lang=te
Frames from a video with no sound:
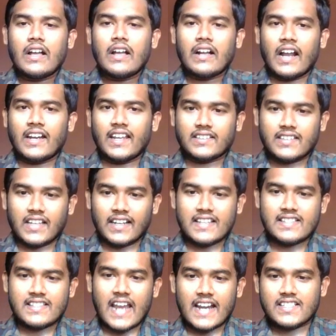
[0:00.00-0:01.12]
కానీ
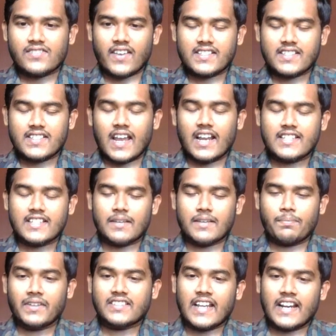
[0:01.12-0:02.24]
ఇద్దరిని సాటిస్ఫై చేయాలని
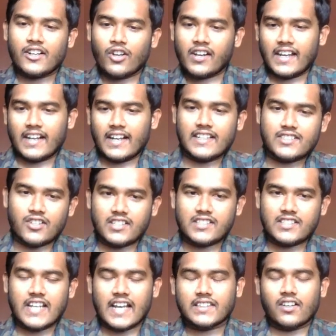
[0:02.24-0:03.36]
చెప్పి తెలుగులోనే ఇంగ్లీష్లోనే
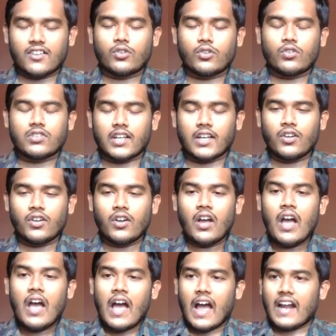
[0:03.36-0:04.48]
చేద్దాం అనుకుంటున్నాను
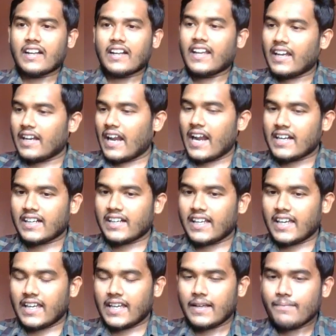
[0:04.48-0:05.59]
అంటే ఎలాంటి
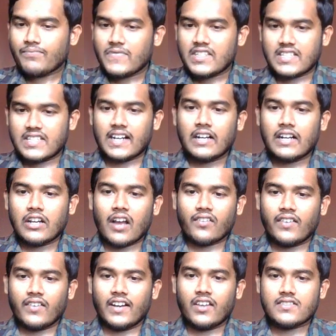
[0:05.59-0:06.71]
జనరల్ టాక్
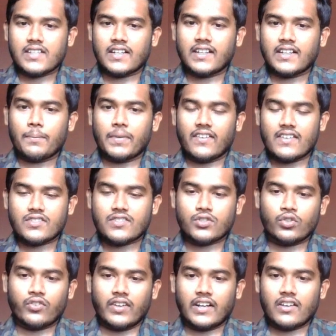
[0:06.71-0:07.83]
వీడియోస్ అంటే ప్రీవియస్ టూ
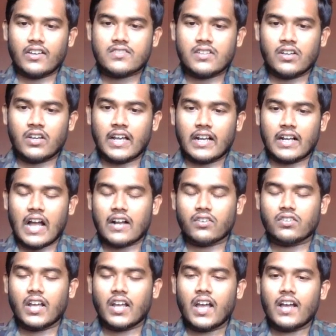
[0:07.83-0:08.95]
వీడియోస్లో
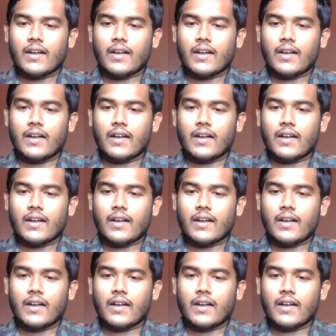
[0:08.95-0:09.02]
కాకుండా